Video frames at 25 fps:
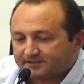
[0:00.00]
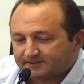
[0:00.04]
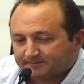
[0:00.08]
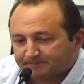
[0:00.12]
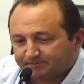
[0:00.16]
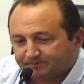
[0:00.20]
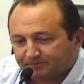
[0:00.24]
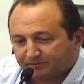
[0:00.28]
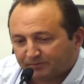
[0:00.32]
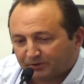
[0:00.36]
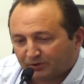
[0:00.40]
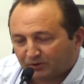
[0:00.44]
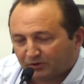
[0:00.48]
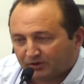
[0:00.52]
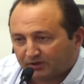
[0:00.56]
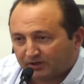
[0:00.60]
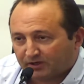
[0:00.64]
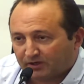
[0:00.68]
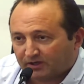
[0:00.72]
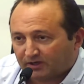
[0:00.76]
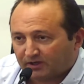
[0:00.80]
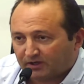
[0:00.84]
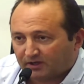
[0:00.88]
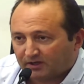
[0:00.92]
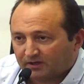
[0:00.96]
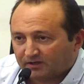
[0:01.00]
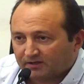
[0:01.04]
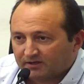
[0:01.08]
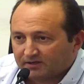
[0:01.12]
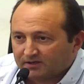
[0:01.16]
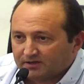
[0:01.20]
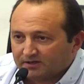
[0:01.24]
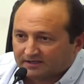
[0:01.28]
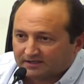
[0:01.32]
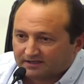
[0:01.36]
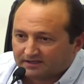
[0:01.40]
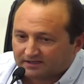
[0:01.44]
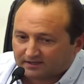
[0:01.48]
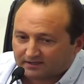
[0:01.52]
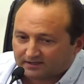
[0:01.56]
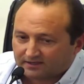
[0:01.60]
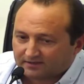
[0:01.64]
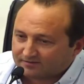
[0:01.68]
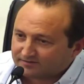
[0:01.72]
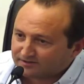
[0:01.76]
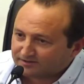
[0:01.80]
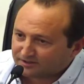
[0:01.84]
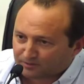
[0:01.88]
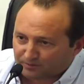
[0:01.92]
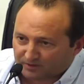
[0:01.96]
pero que eh,
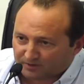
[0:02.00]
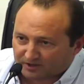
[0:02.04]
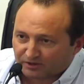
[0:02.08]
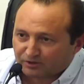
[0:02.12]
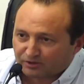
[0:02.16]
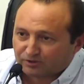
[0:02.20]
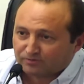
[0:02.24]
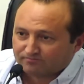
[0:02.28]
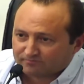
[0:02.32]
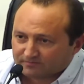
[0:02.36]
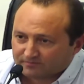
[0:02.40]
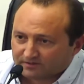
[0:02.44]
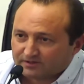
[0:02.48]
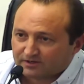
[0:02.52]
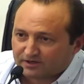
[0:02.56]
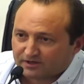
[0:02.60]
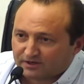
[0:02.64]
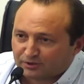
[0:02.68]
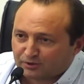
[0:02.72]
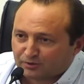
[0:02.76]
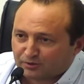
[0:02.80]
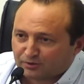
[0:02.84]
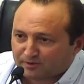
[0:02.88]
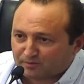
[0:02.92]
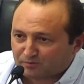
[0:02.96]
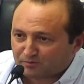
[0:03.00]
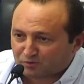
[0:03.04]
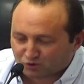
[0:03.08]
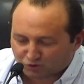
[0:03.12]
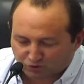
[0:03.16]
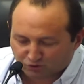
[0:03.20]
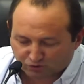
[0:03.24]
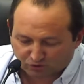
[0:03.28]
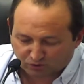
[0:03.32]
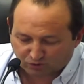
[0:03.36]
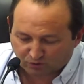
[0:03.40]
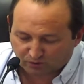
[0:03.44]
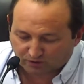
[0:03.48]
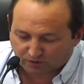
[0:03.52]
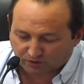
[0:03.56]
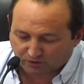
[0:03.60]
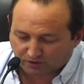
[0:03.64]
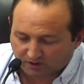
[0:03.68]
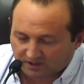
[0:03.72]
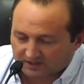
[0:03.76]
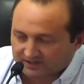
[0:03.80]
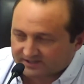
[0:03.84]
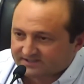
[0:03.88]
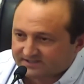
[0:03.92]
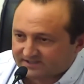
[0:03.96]
ni bien retomemos luego del
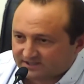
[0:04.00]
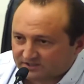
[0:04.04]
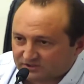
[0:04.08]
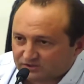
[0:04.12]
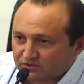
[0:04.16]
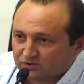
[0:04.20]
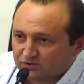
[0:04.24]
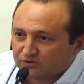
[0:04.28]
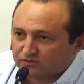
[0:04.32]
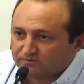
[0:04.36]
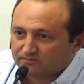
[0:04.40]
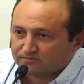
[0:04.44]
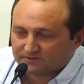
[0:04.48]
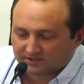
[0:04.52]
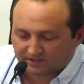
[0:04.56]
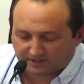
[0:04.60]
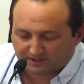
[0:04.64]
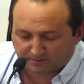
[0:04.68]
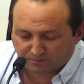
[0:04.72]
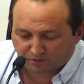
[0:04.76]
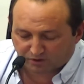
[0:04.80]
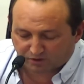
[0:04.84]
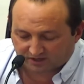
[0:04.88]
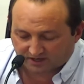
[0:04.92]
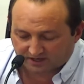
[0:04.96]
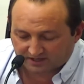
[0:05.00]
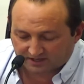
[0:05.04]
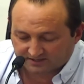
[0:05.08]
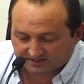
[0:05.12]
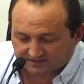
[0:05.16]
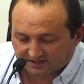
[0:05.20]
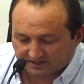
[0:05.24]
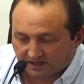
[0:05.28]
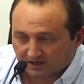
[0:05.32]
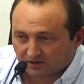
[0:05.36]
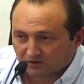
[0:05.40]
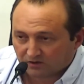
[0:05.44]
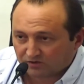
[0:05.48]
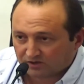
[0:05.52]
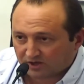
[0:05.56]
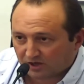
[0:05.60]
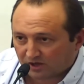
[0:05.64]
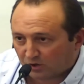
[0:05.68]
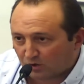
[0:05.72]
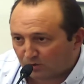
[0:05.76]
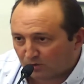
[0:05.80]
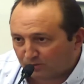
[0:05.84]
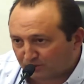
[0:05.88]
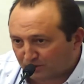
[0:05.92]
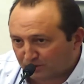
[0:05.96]
receso, queremos realizarlo y el
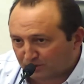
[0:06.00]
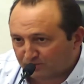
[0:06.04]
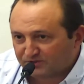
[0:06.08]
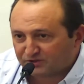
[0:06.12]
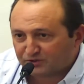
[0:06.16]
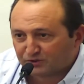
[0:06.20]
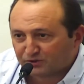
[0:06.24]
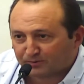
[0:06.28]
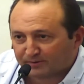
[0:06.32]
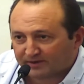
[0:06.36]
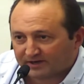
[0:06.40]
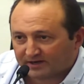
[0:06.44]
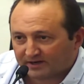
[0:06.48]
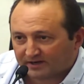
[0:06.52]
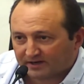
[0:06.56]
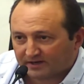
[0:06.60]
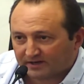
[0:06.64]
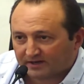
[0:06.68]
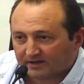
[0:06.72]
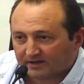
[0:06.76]
compromiso para que